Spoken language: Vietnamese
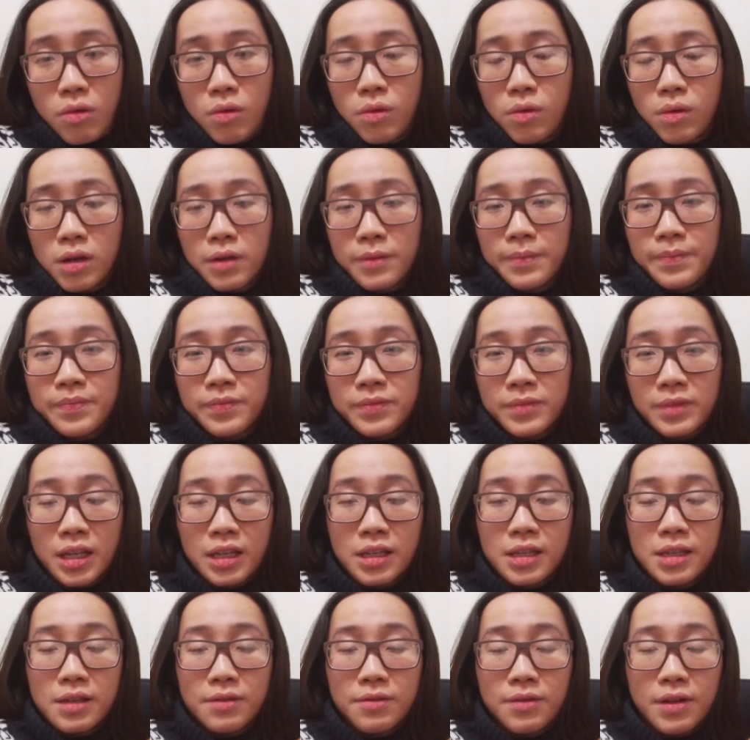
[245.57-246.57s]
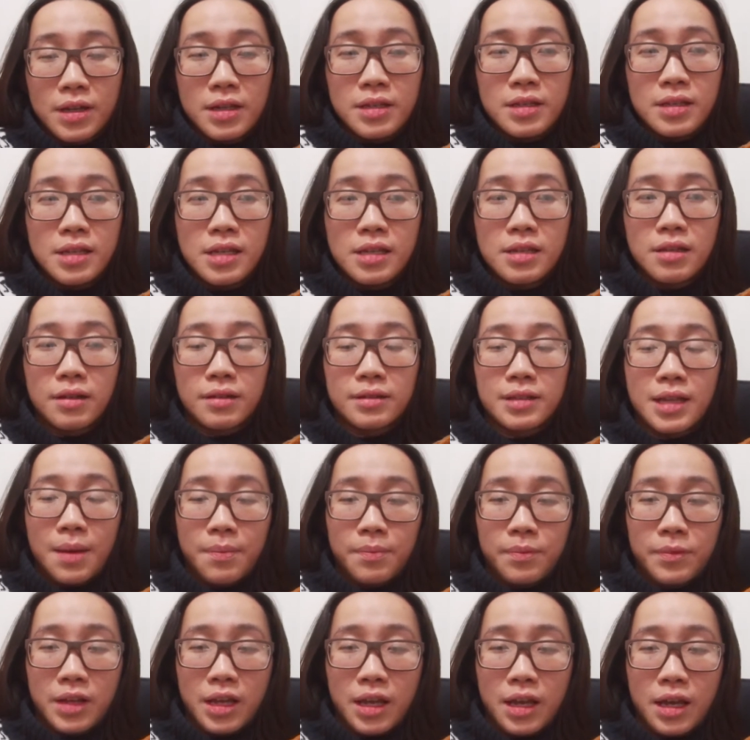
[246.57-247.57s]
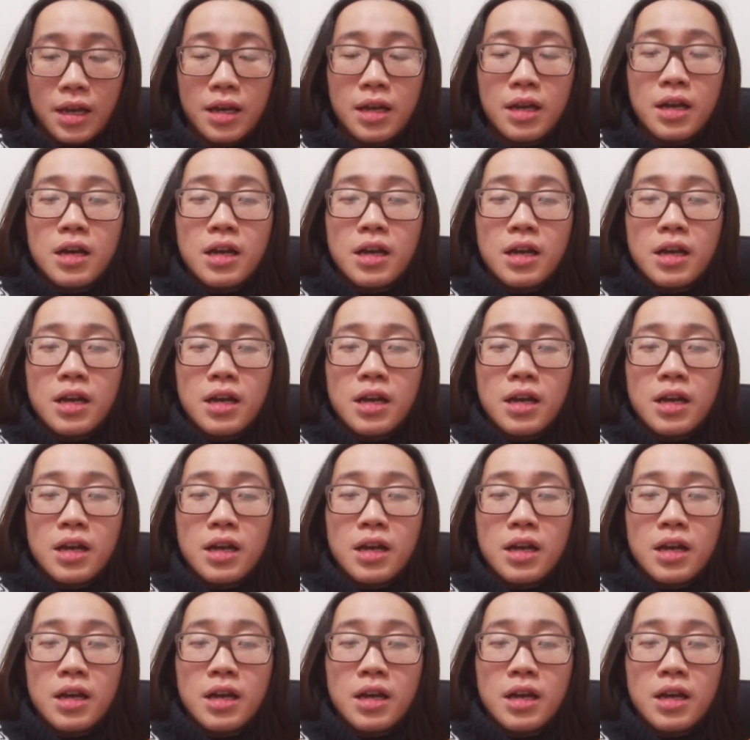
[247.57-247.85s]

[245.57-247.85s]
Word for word: luôn á tại vì phải đi thực tập nè